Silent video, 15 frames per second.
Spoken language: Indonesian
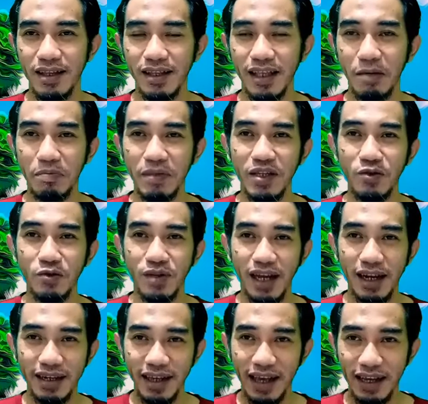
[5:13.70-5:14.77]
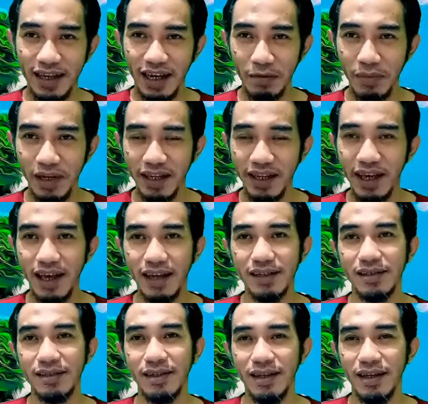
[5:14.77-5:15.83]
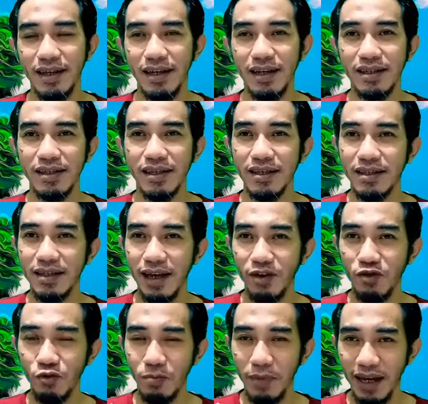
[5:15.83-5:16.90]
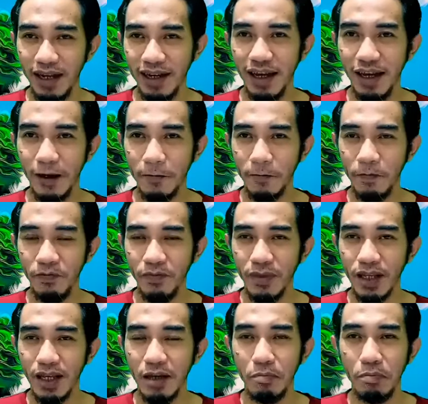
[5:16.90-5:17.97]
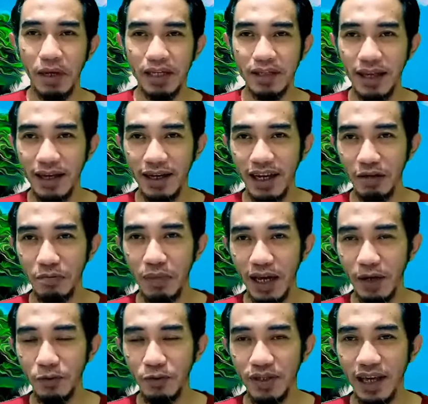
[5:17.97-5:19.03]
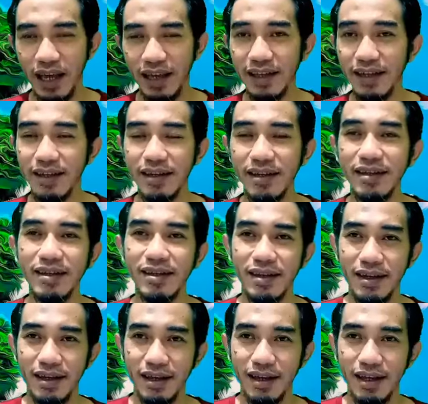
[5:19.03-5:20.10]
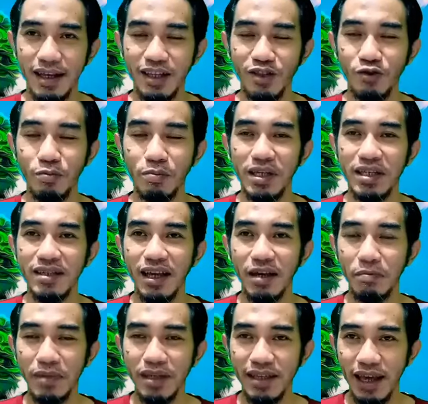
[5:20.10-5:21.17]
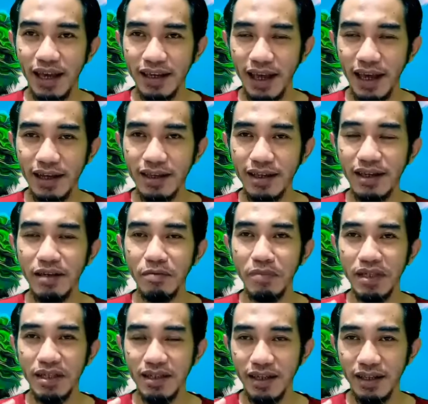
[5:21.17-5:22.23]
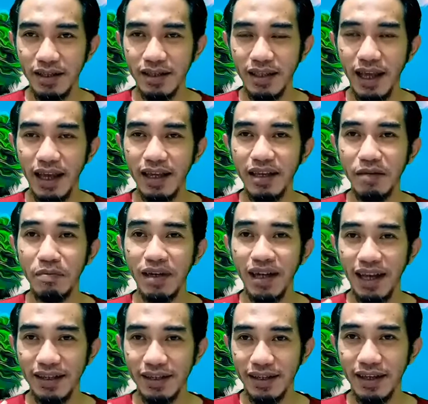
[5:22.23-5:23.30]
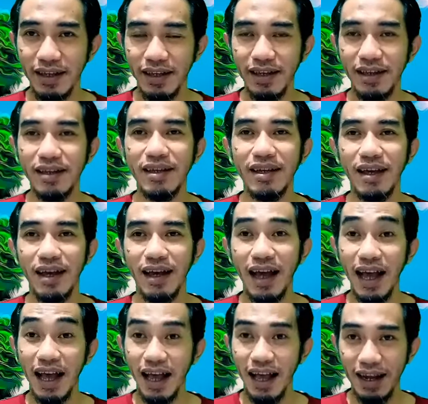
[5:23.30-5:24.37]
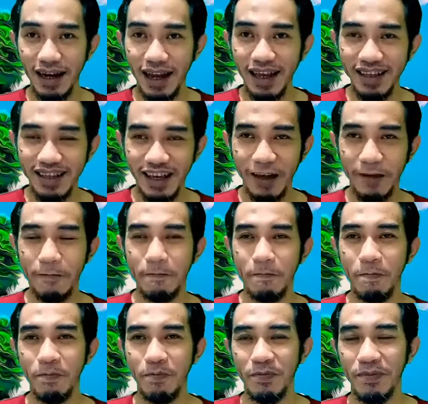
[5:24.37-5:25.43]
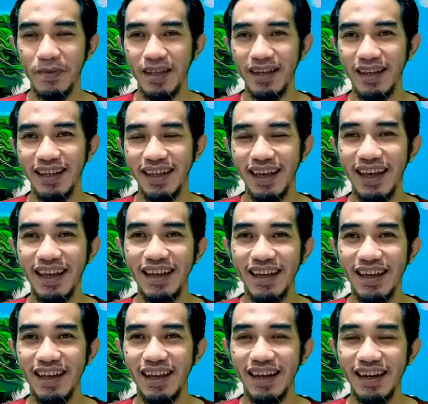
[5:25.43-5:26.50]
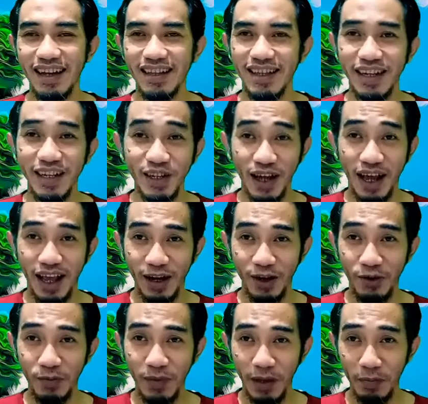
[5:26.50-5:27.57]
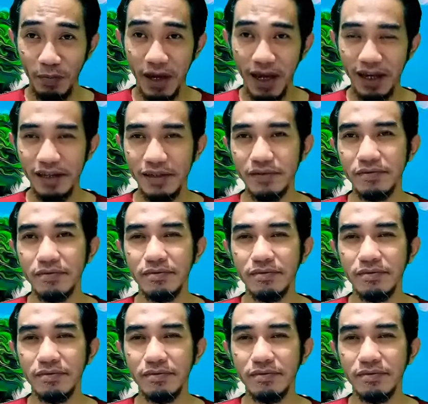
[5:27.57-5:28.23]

tetapi juga dia akan melihat sejauh mana pasangan barunya ini itu bisa menyayangi, mencintai, mengasihi anaknya. Ya. Nah, jadi kalau memang